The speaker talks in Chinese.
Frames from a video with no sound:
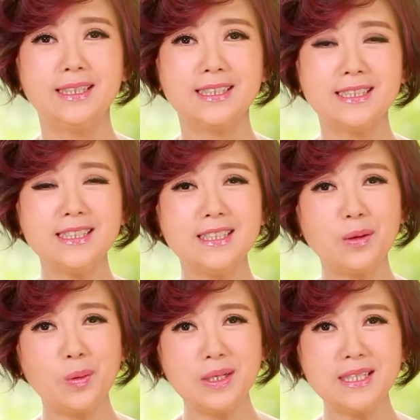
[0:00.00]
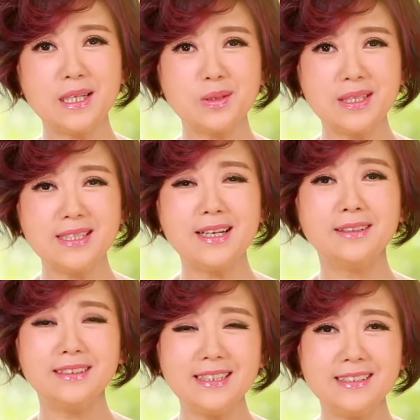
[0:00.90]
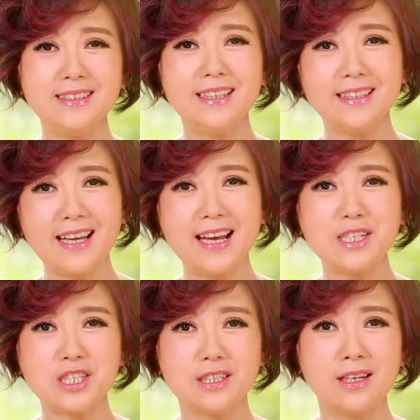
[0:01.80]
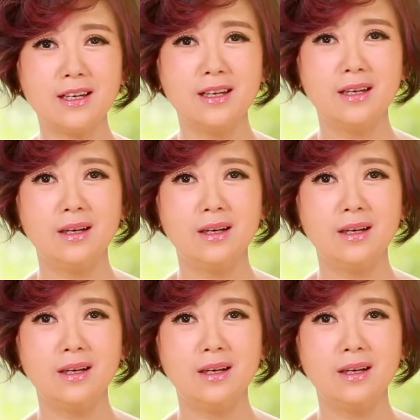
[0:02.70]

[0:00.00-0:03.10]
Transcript: 可是等回家睡觉，第二天开始呢，